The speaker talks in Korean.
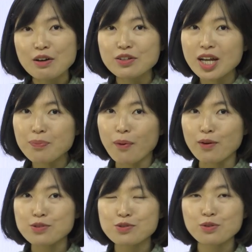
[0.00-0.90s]
우리가
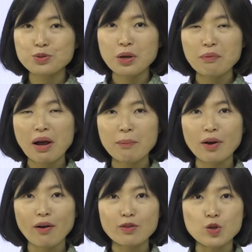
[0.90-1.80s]
버스 정류소라고
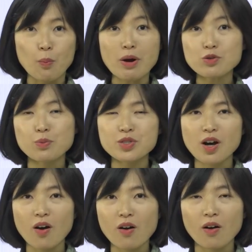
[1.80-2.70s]
하면 정말
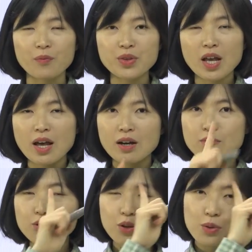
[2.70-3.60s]
좁죠.
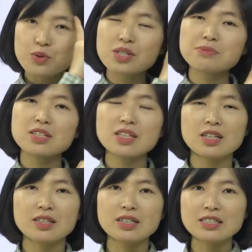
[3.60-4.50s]
뭐 물론
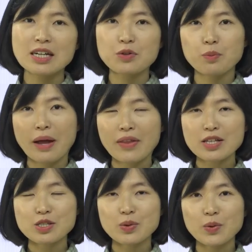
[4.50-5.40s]
요즘은 의자도
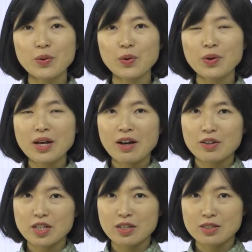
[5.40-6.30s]
많아지고
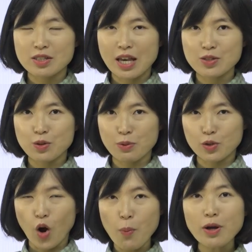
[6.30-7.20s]
개인적으로
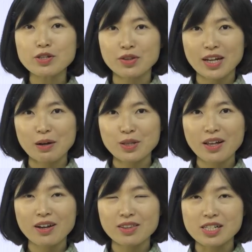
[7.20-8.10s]
넓어졌다라고
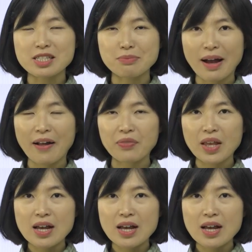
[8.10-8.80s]
생각은 들지만